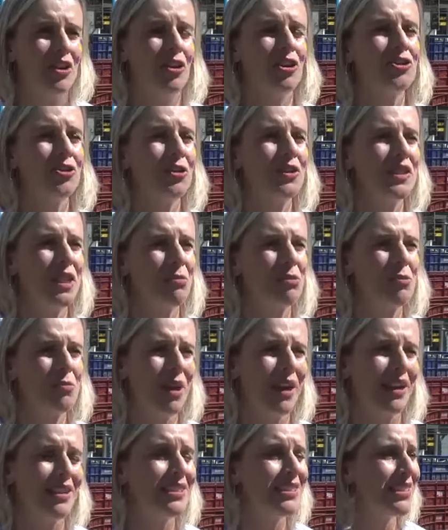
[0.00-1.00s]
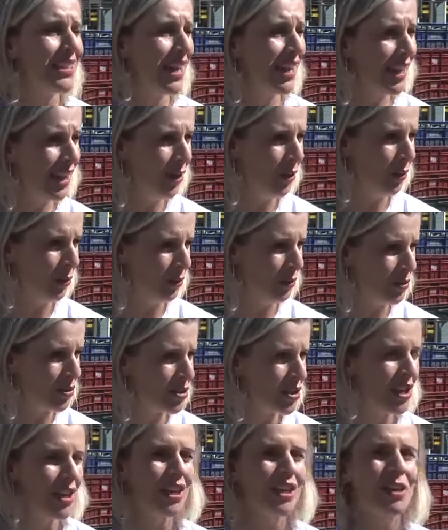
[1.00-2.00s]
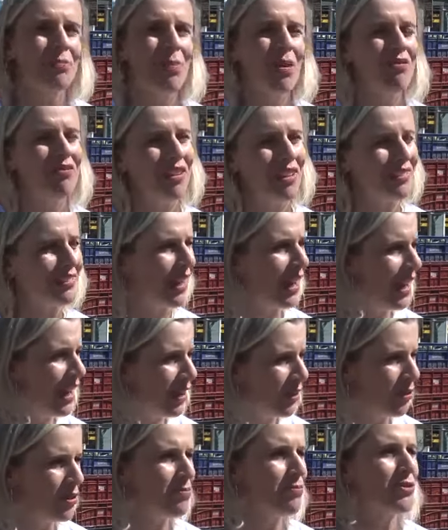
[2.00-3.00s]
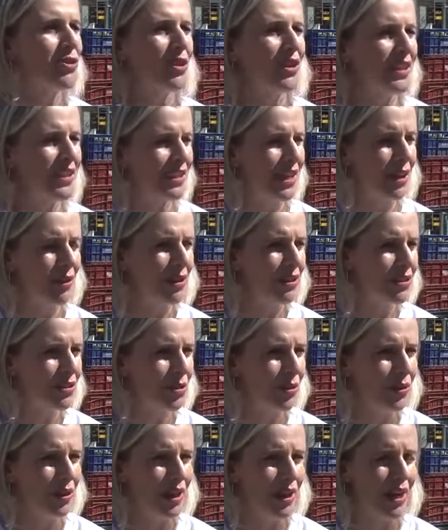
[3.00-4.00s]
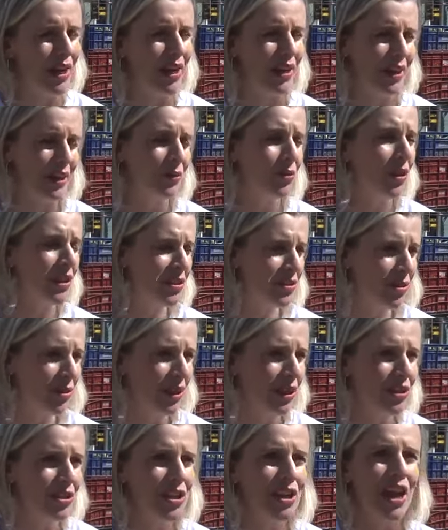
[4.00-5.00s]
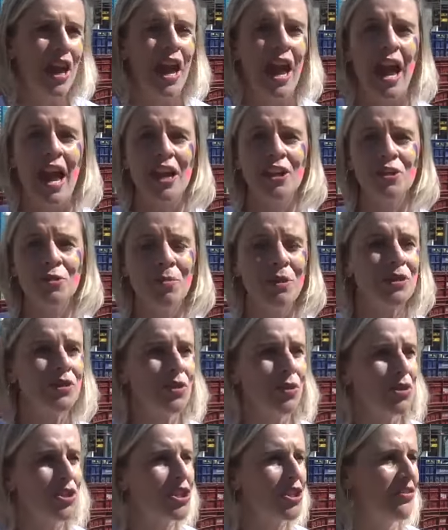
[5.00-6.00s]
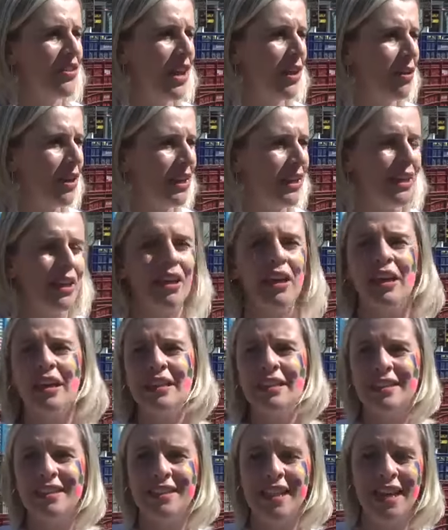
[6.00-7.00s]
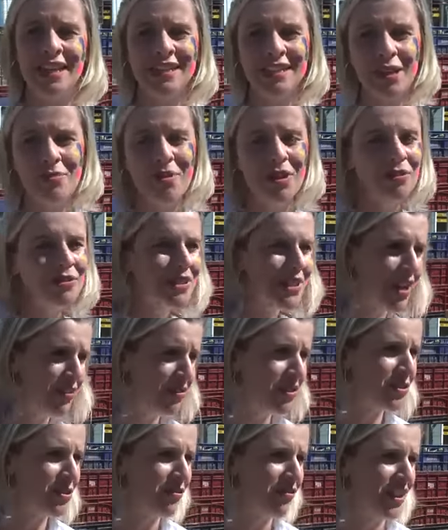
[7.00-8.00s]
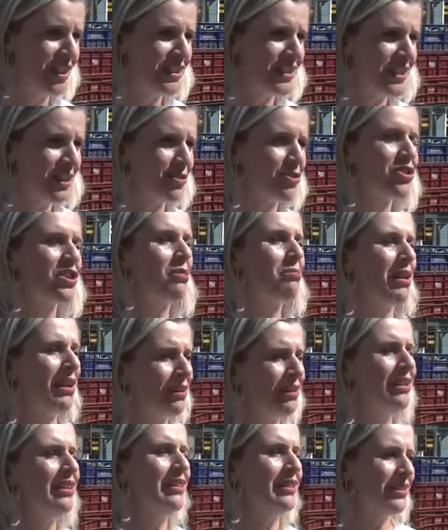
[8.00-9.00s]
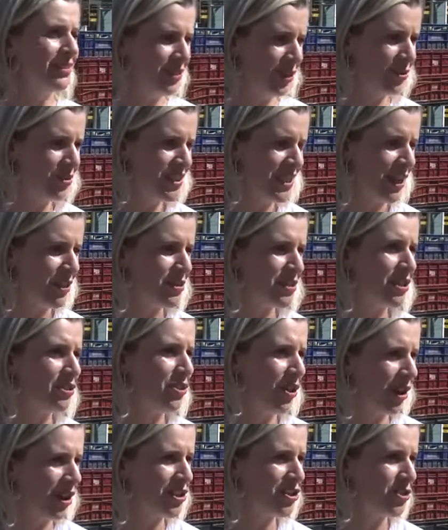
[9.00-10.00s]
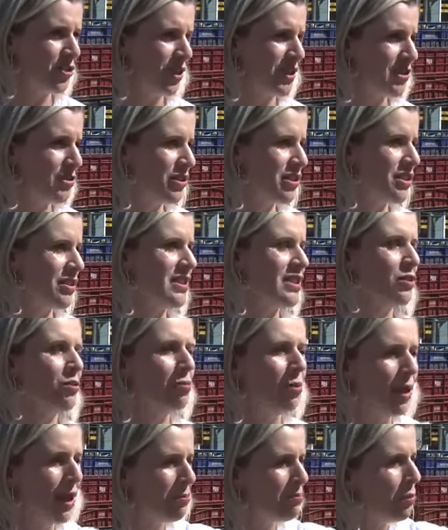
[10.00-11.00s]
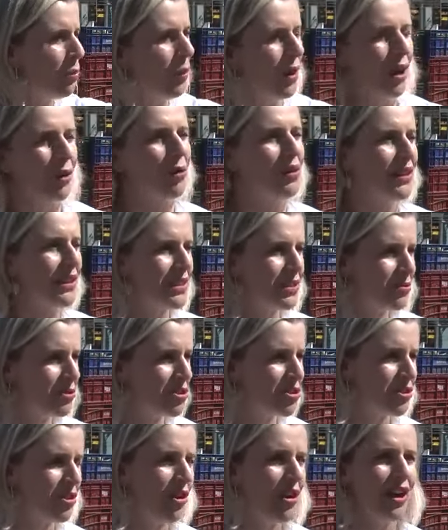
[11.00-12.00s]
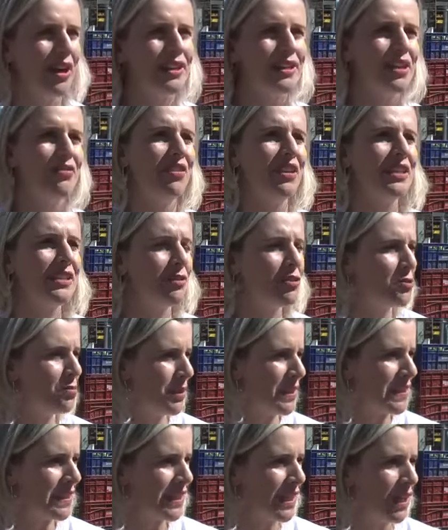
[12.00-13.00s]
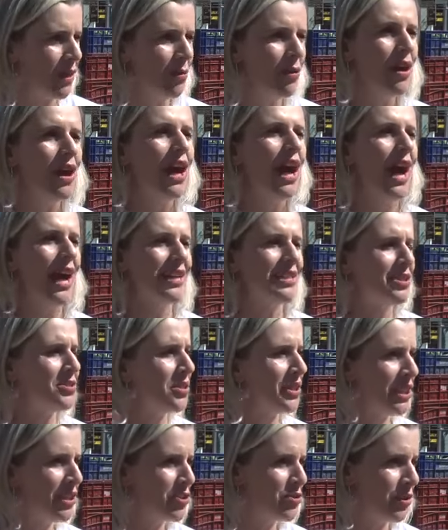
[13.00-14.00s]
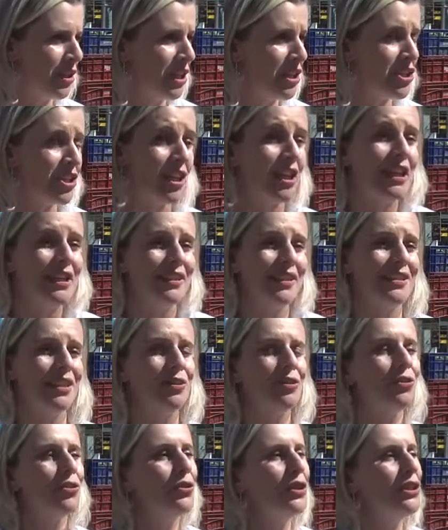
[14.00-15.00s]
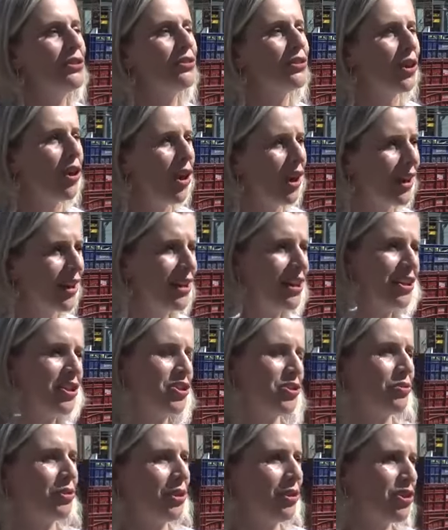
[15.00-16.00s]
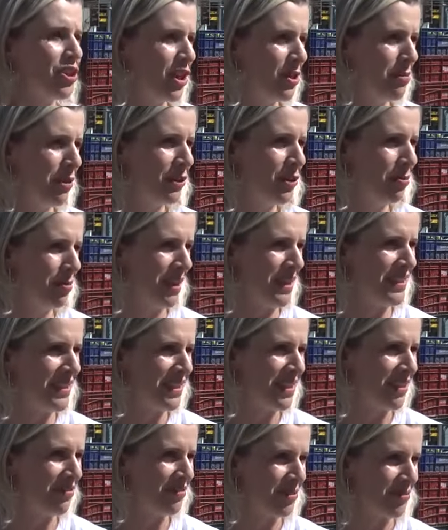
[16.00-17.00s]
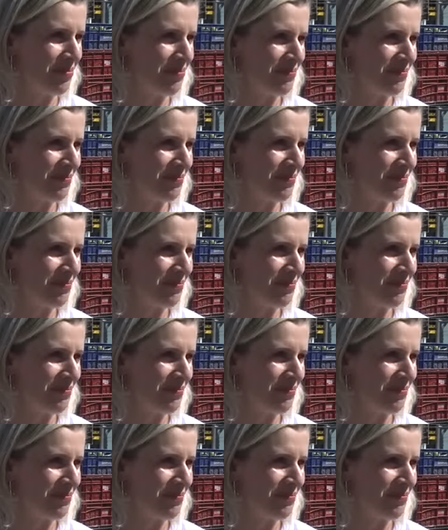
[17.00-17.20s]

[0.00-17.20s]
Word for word: Nós trouxemos para cá 100 alunos que panfletaram e solicitaram é, doações. As pessoas que vieram aqui receber os serviços oferecidos também trouxeram-se em troca de doações. Então, assim, o pula-pula, contação de histórias, aferição de pressão, a assessoria jurídica, está sendo tudo em troca de um quilo de alimento não perecível.